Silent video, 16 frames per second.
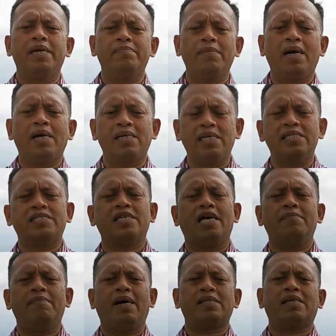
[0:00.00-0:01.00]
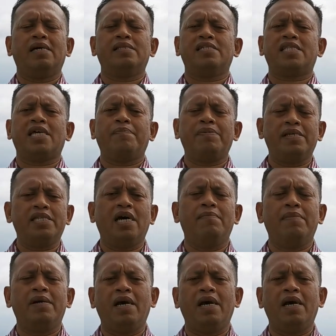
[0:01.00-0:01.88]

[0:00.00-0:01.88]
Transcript: Memang diselamatkan tetapi tidak